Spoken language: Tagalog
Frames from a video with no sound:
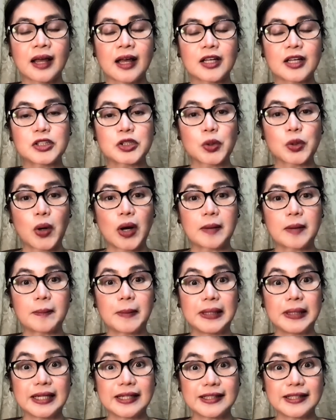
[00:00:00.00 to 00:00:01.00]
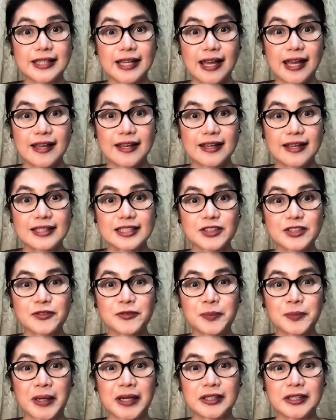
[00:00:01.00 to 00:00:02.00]
So, ang balik niya is
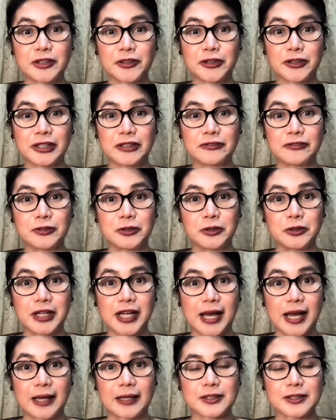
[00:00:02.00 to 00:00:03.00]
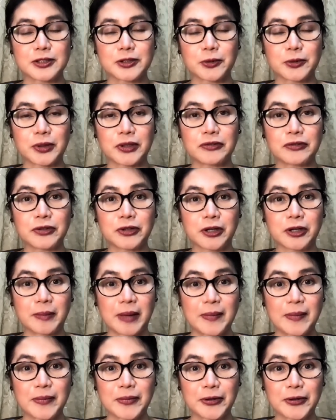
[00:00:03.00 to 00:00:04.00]
pang-yearly flu na. So, if you
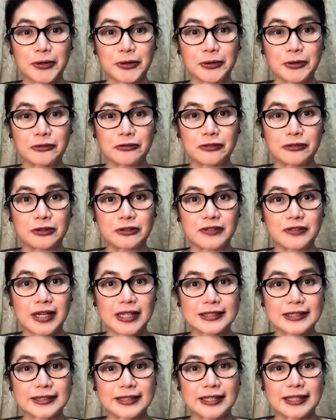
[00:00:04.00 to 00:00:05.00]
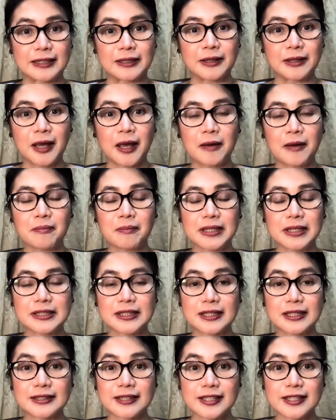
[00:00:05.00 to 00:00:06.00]
remember yung flu vaccine,
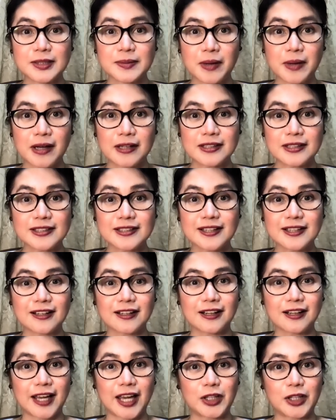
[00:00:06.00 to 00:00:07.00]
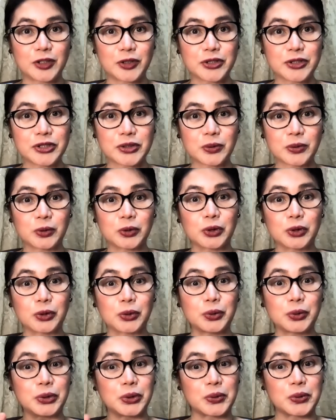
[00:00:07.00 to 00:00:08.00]
basta 6 months hanggang 8 years old,
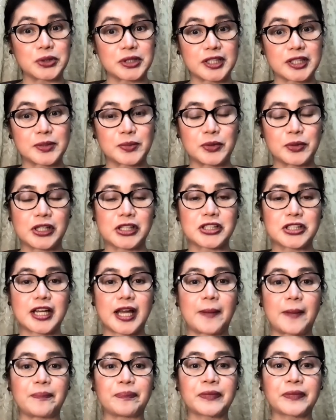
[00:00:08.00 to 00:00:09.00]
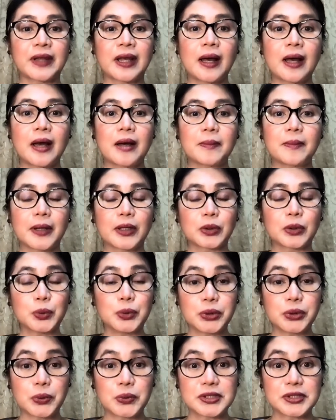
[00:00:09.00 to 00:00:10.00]
2 doses muna siya. Pag 2
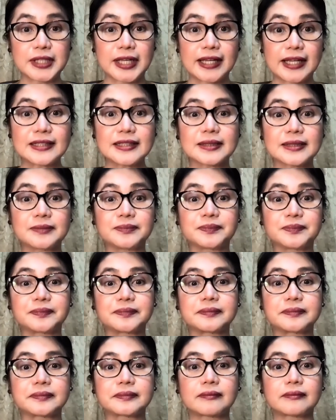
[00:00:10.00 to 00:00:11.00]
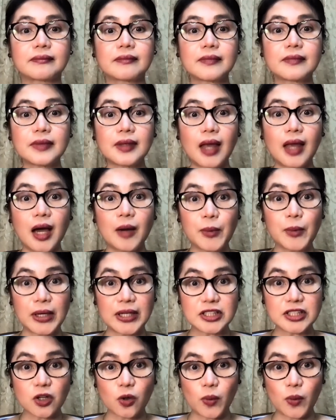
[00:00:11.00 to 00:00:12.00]
doses, uh,
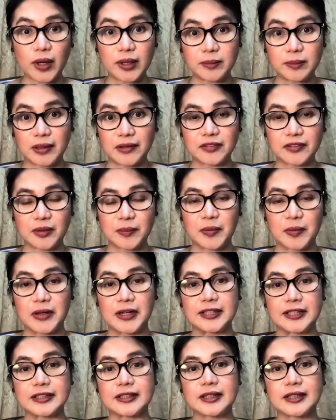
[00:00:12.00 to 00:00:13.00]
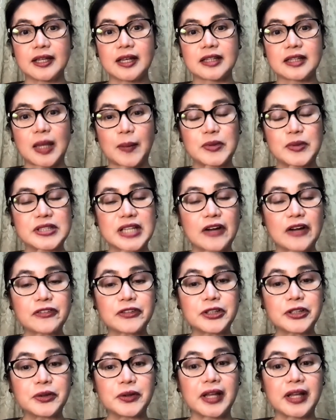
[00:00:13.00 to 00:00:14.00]
pwede siyang 1 month apart. Tapos
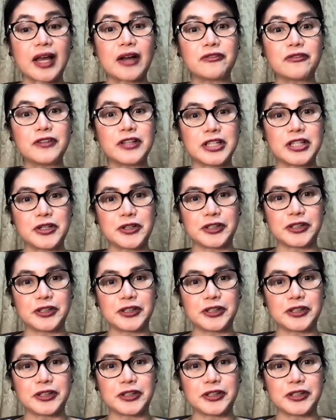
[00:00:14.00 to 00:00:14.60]
after nun, every year